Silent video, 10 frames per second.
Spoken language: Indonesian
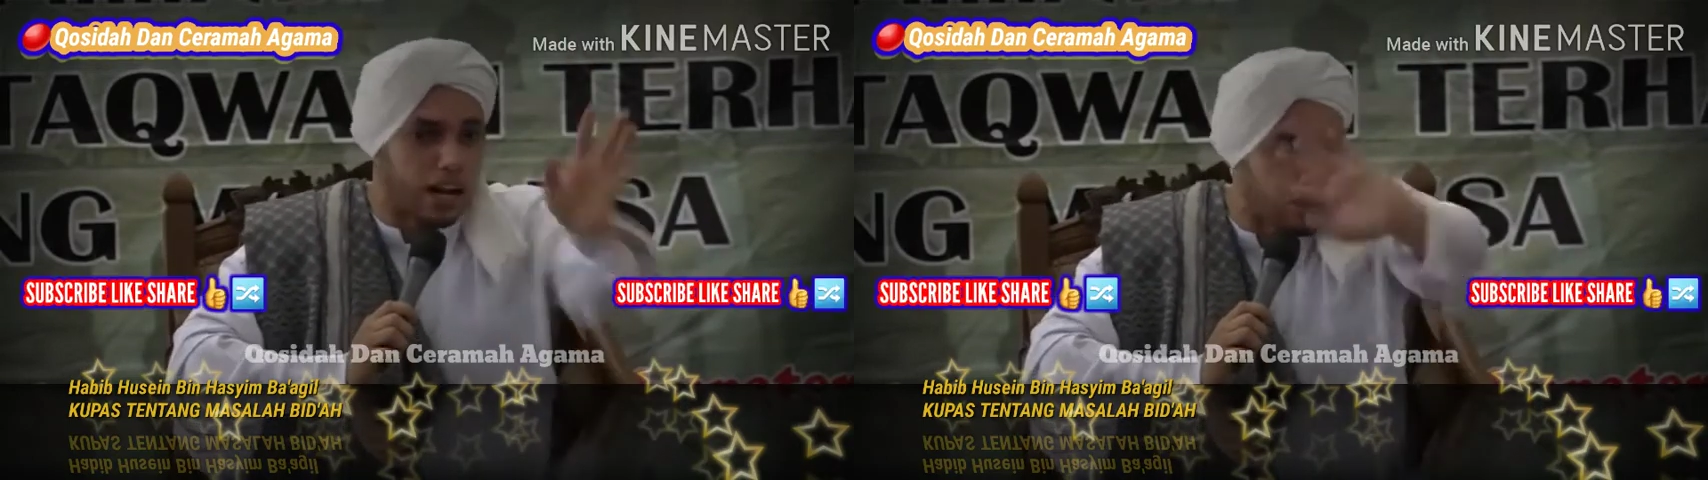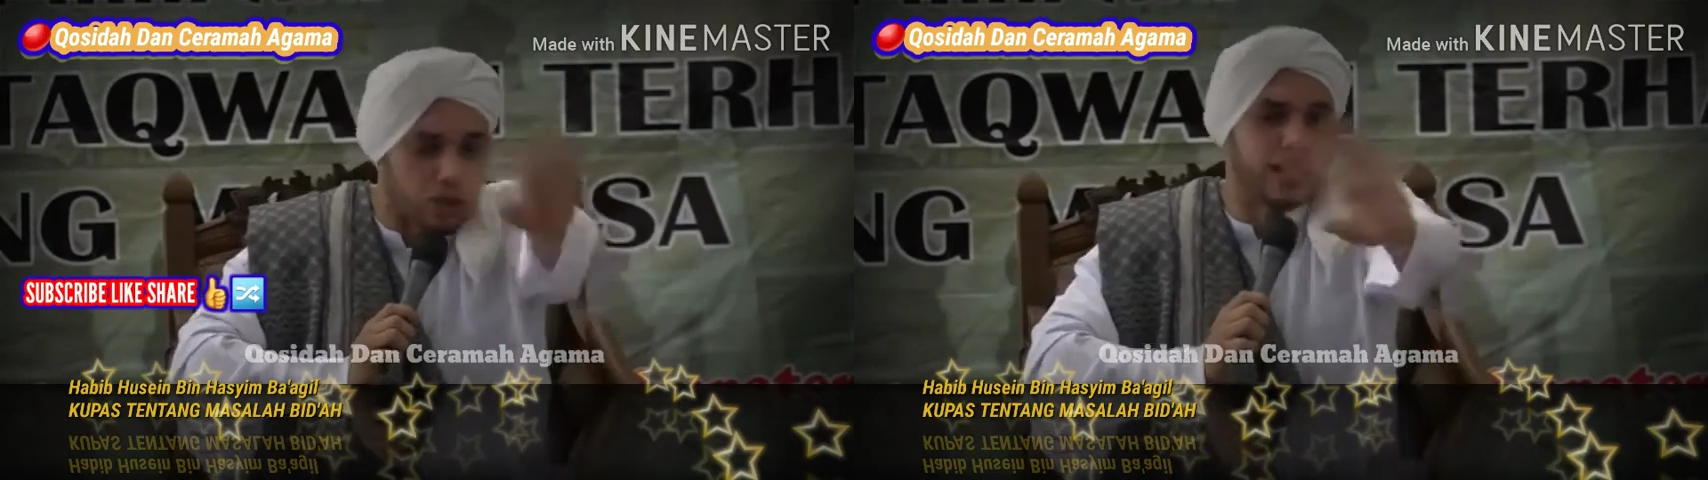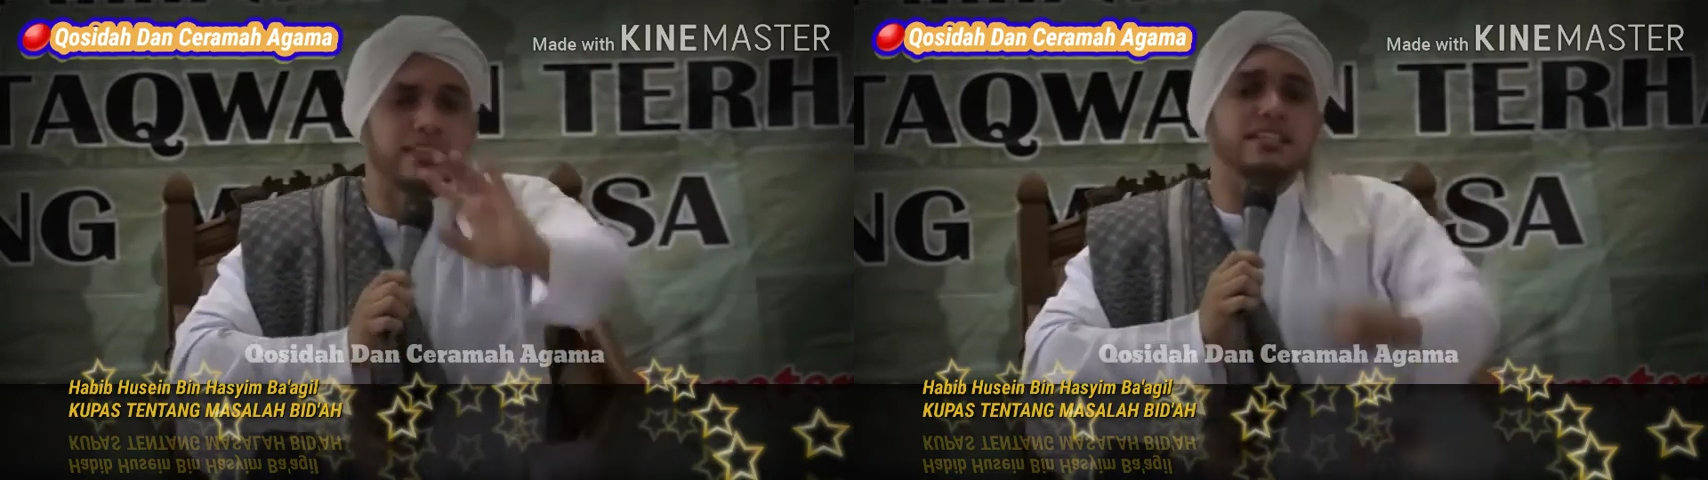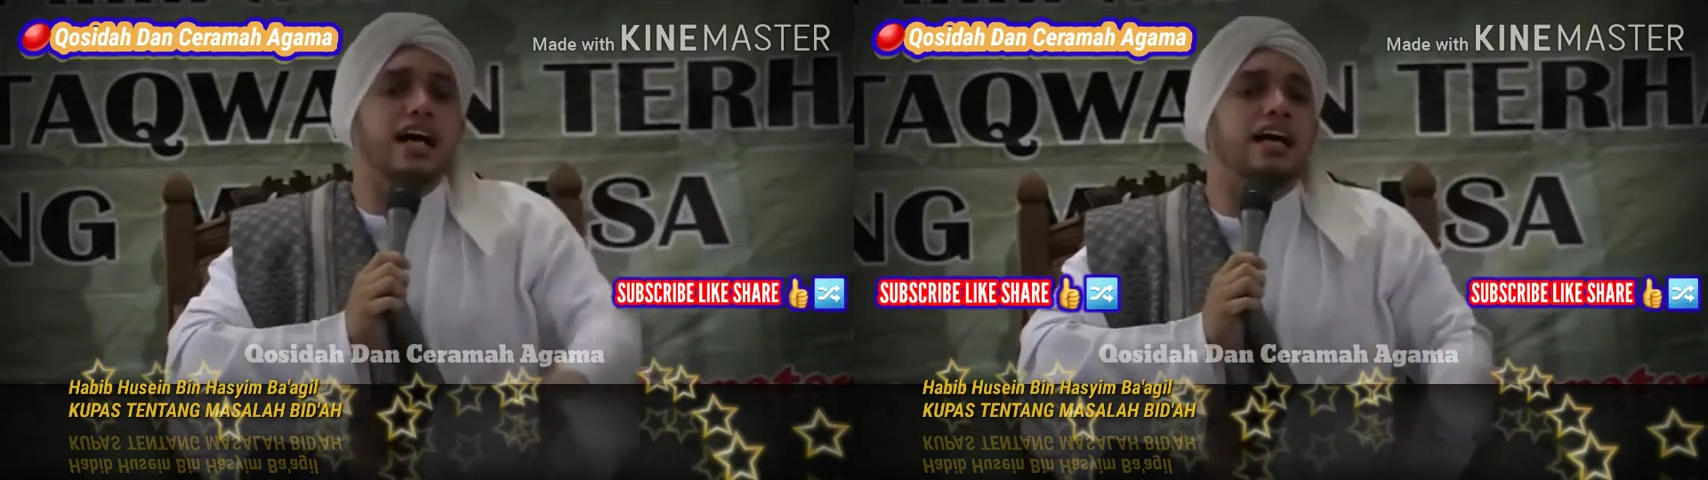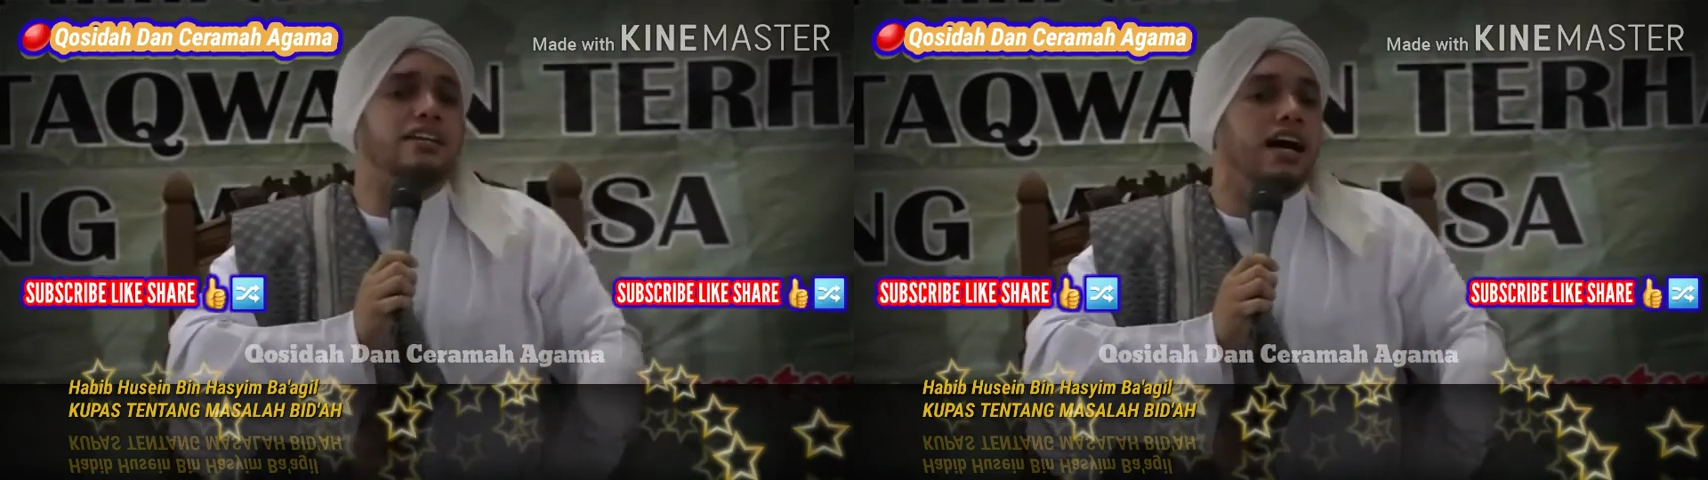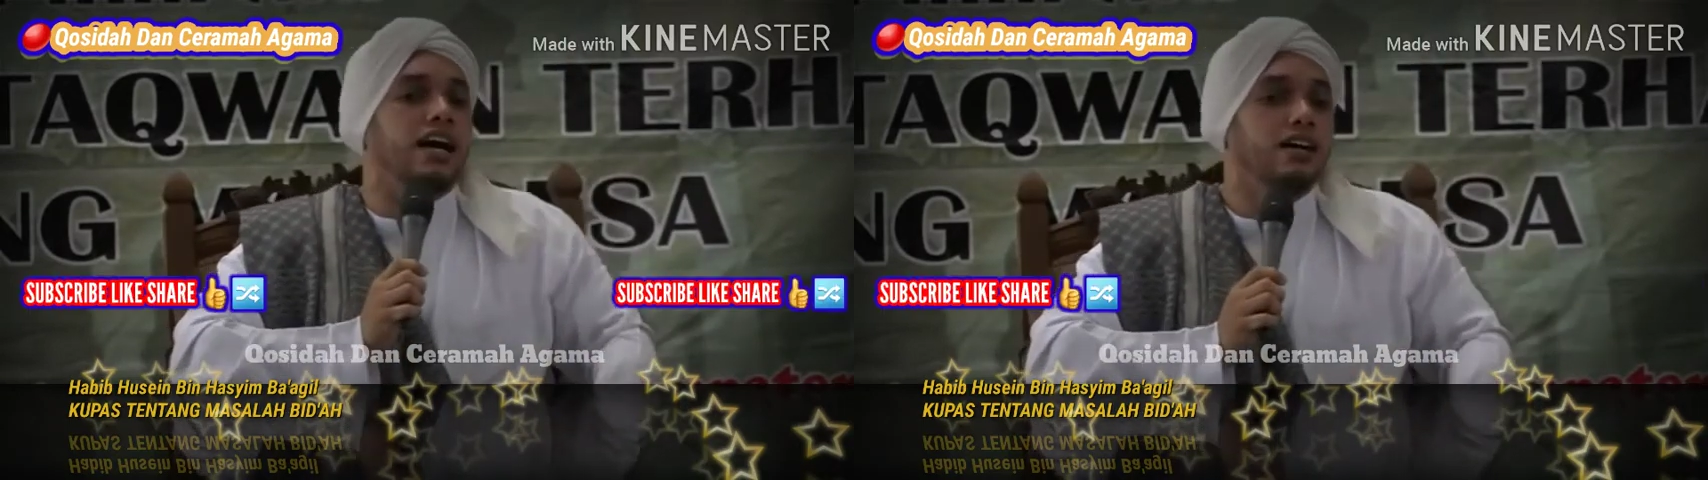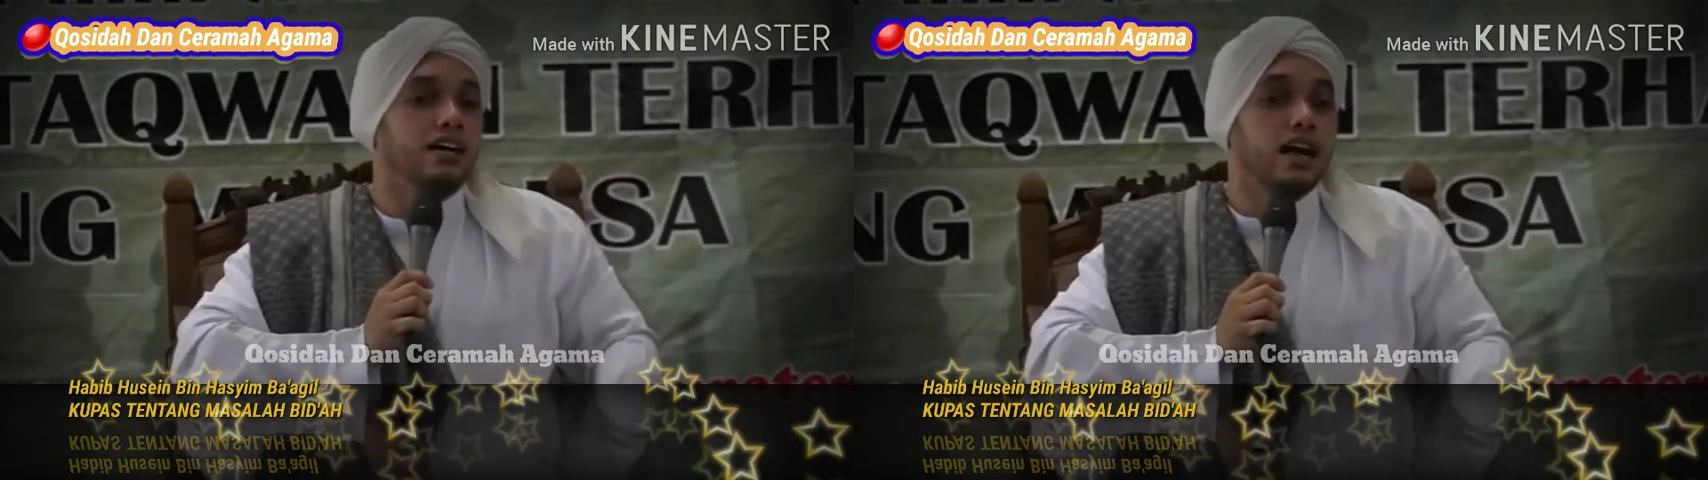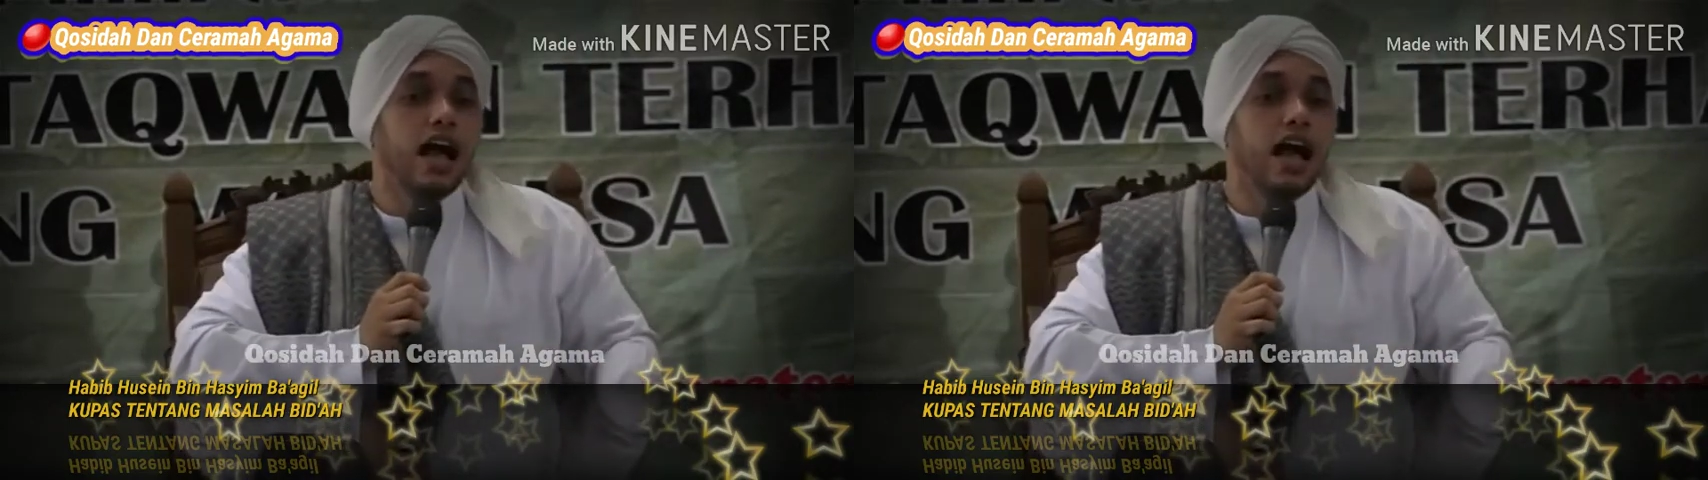Al-Quran tidak ada.